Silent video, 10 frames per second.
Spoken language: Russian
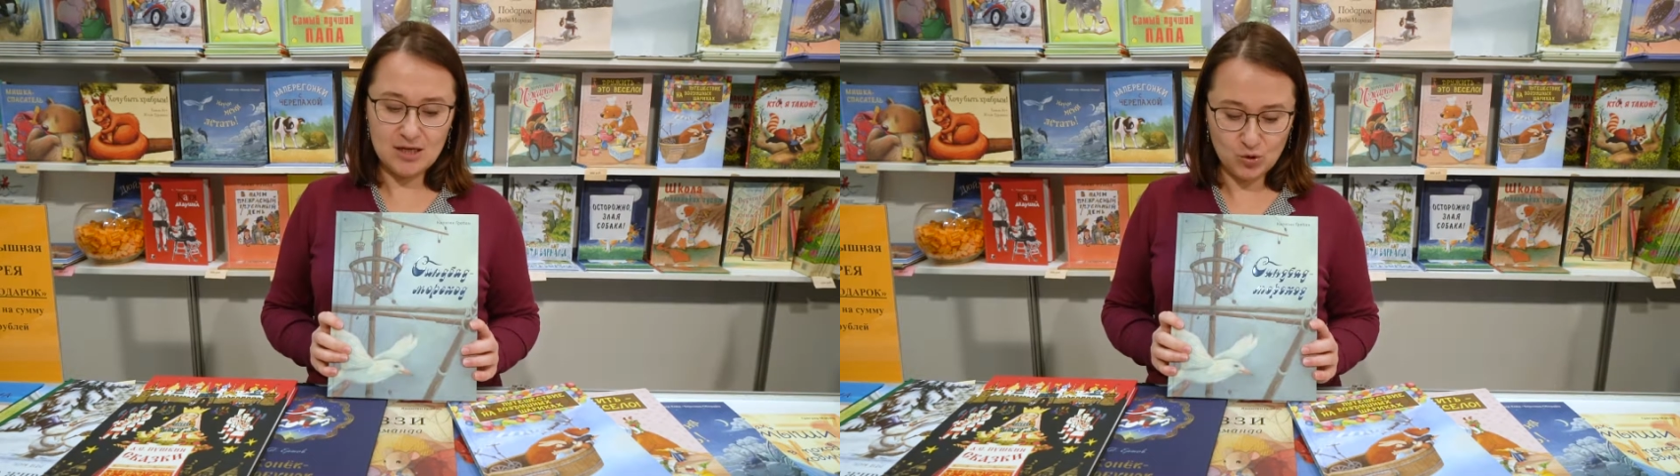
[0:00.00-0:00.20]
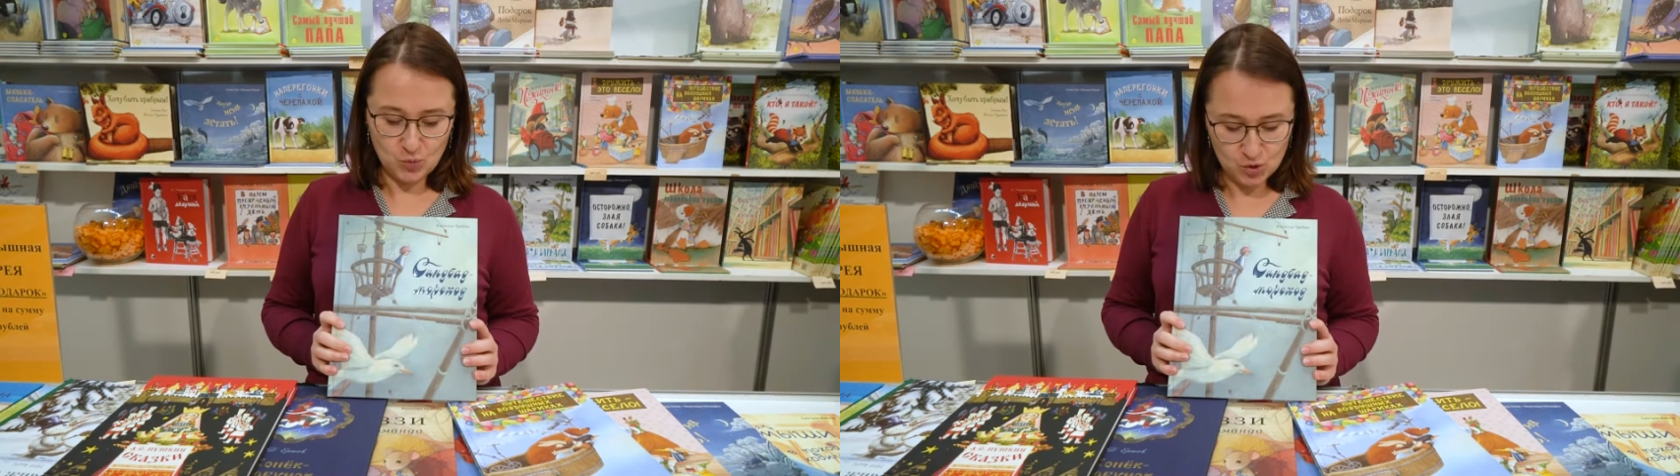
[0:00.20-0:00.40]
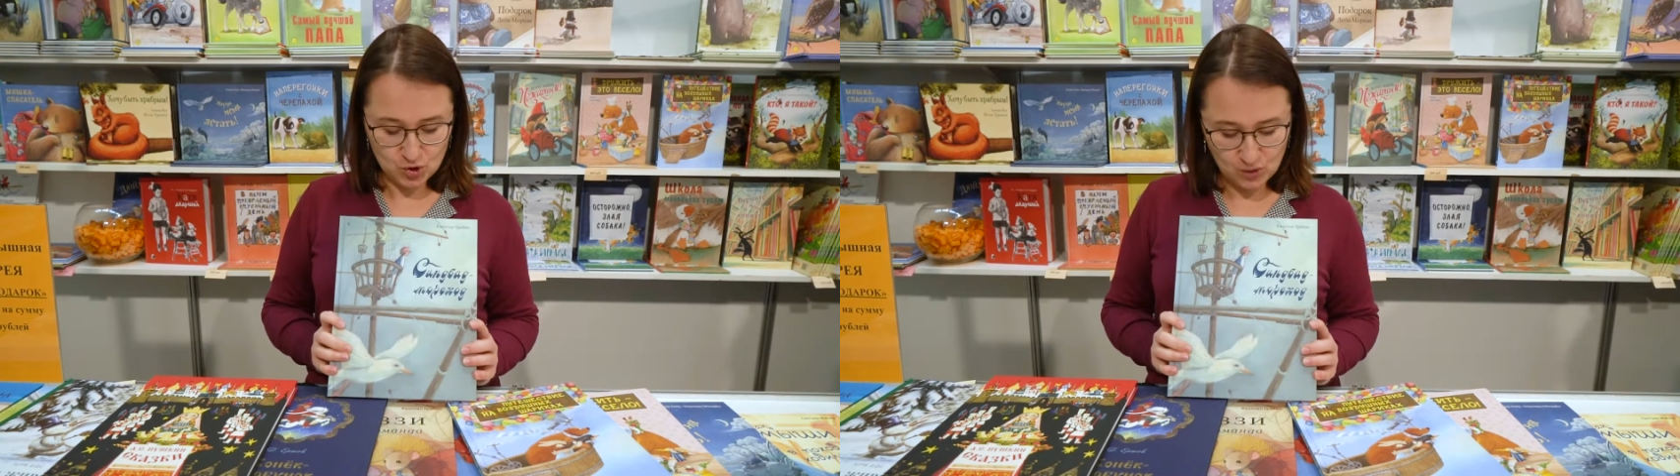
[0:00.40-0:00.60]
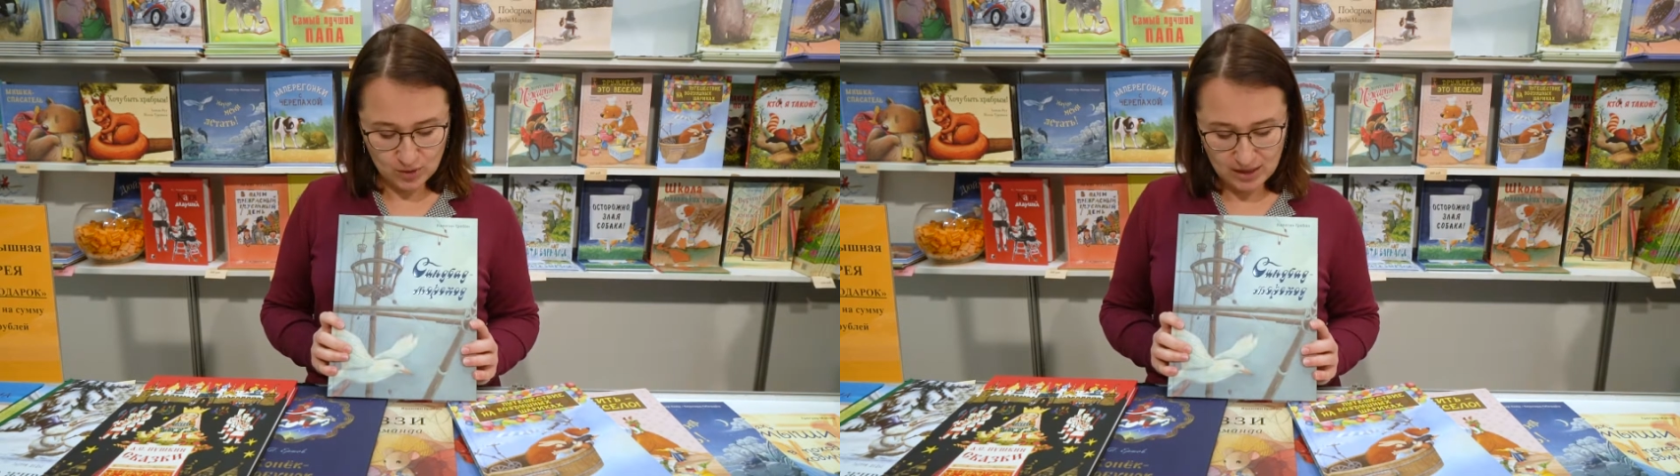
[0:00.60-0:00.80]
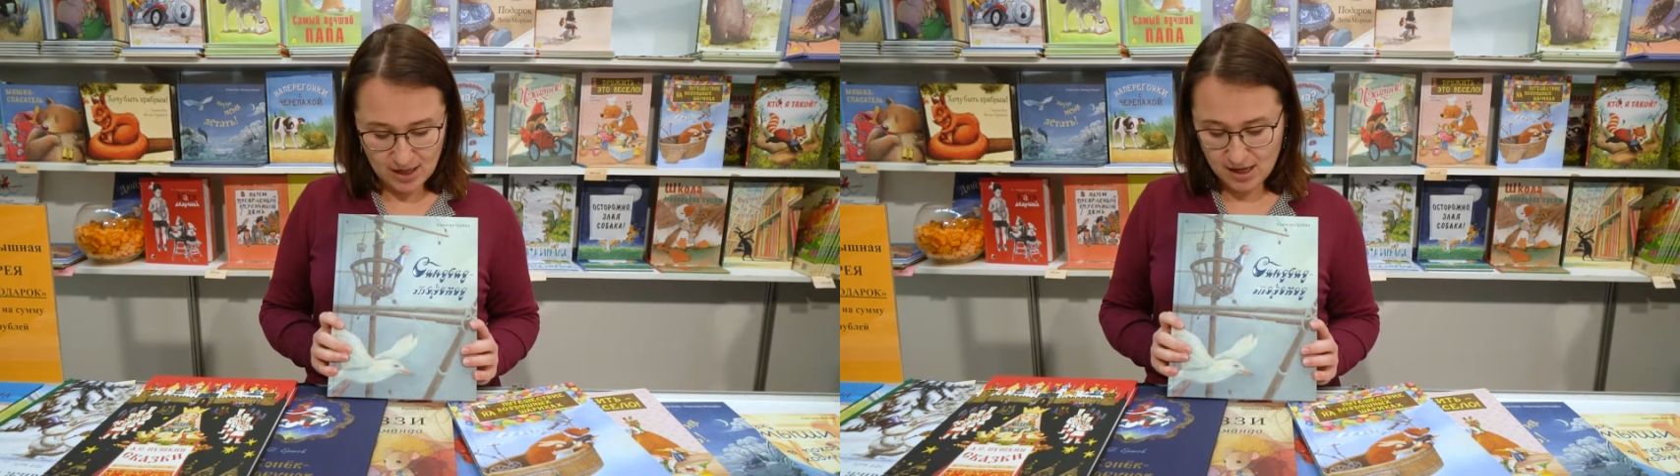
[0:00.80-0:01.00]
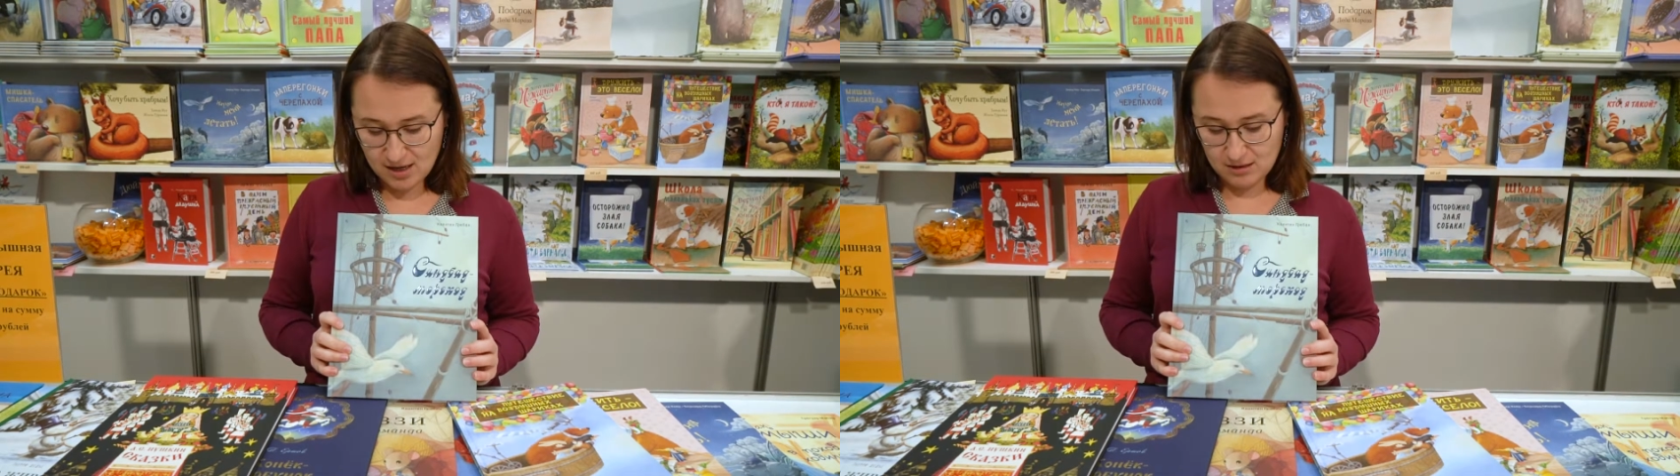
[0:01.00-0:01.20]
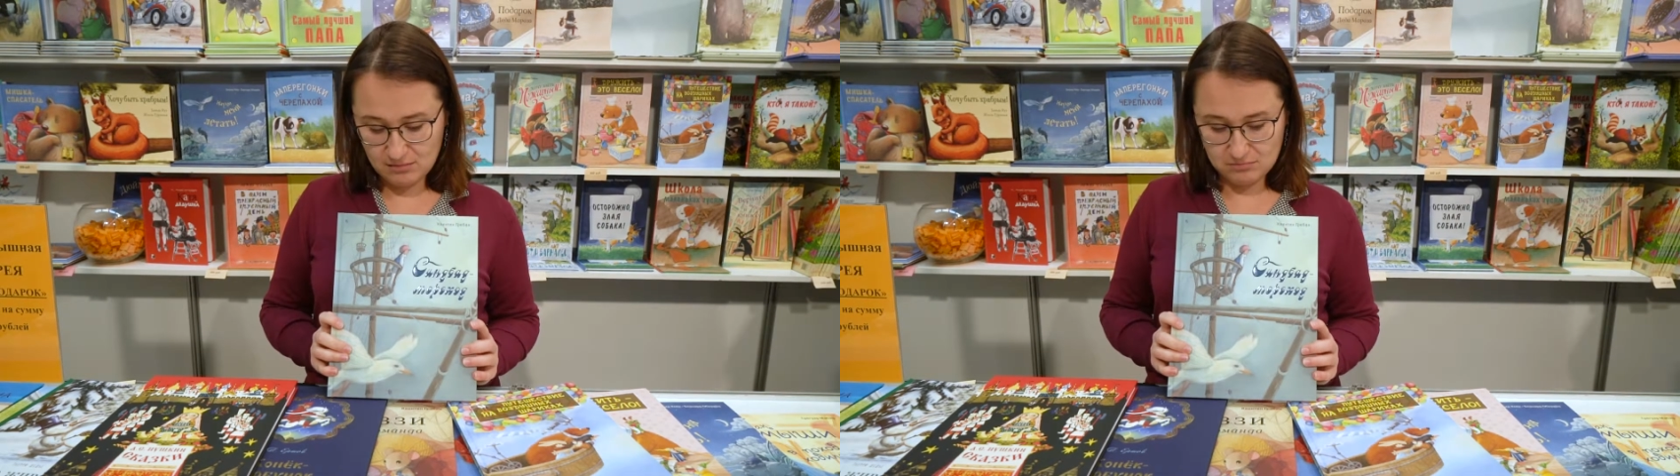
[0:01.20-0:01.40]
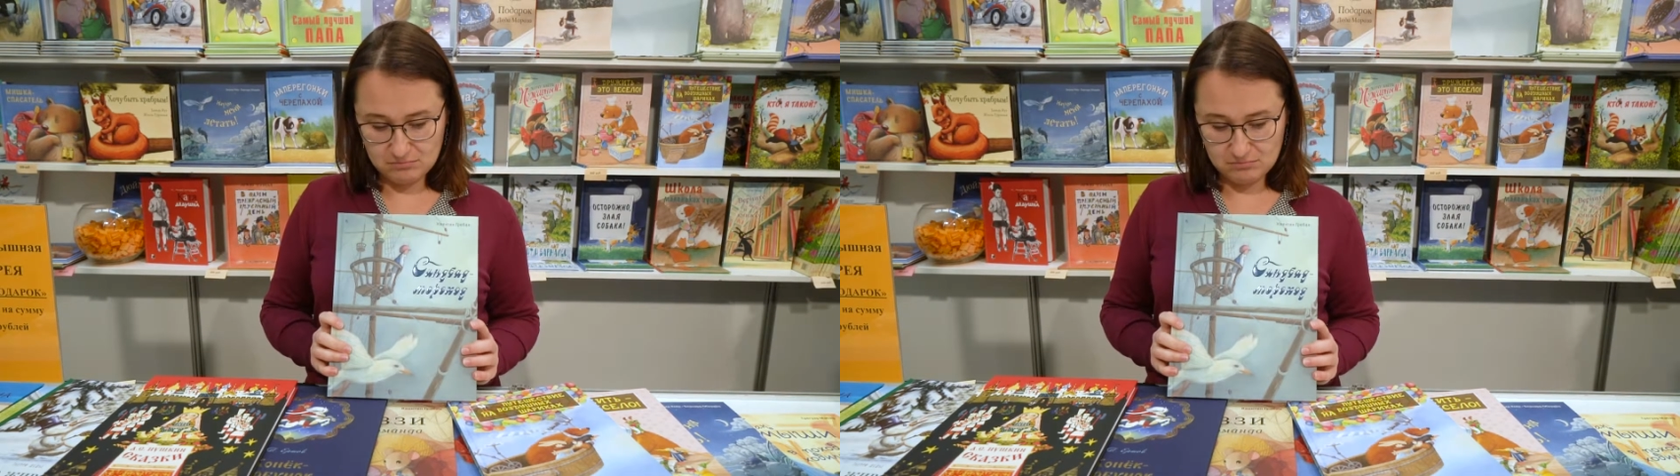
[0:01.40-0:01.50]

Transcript: Я думаю, что для